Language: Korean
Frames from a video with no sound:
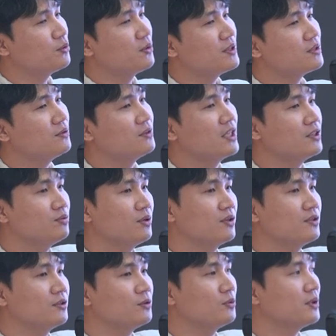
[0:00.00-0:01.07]
통해서
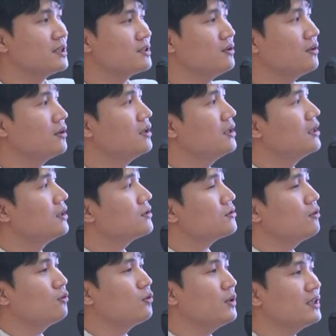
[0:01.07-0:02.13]
네트워크를 통해서
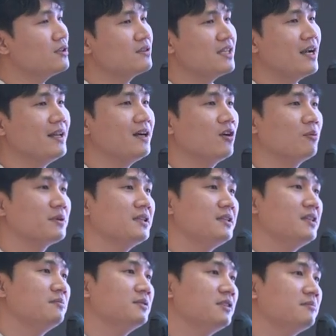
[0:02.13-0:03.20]
성공했던 사례가 없기
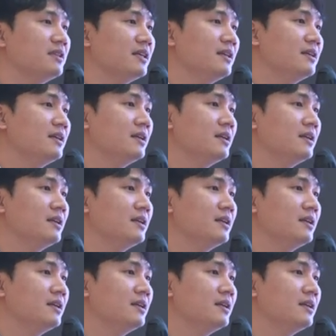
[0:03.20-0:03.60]
때문입니다.